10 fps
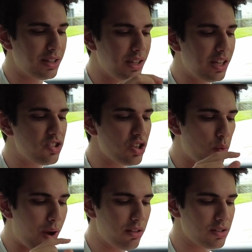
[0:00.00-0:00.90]
ti dice
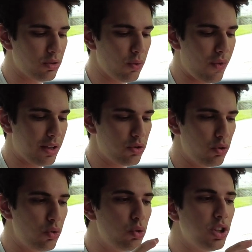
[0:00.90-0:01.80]
quando è stato fatto
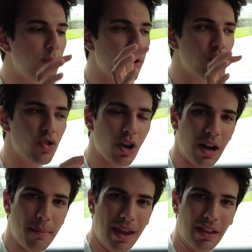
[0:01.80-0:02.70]
l'ultimo
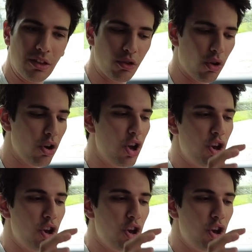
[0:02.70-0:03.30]
aggiornamento